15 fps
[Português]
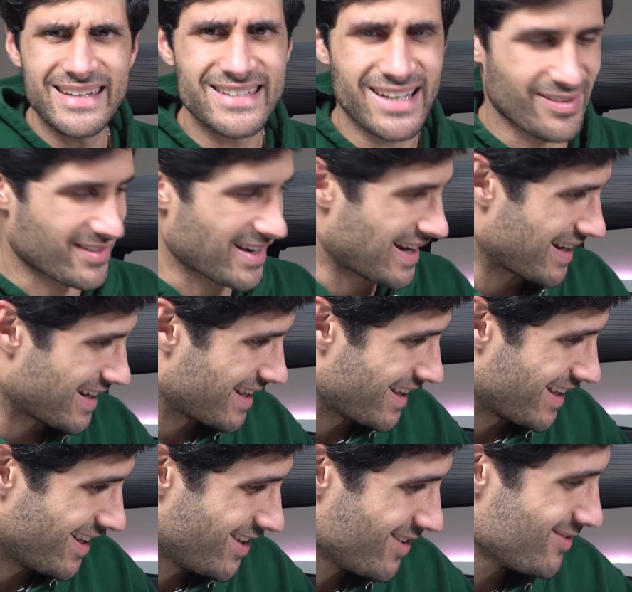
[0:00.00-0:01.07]
está a ficar
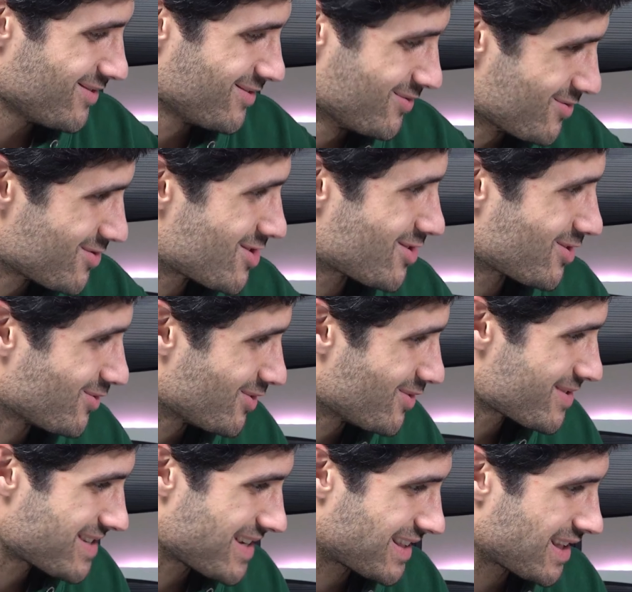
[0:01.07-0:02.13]
aqui um
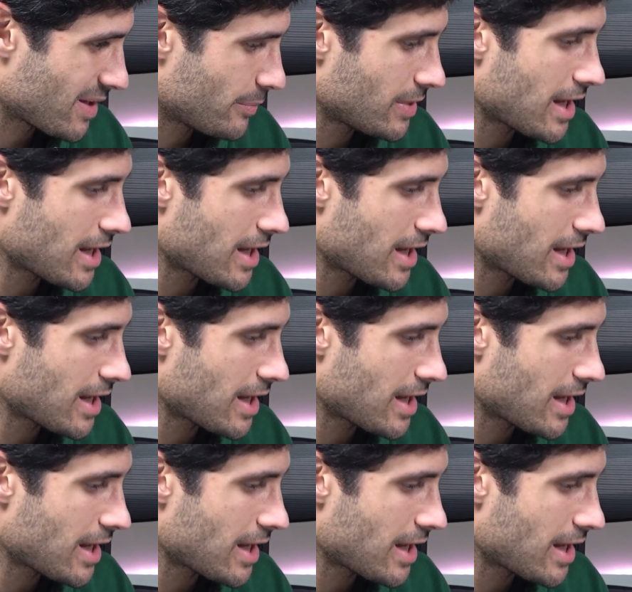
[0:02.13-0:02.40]
Studio Setup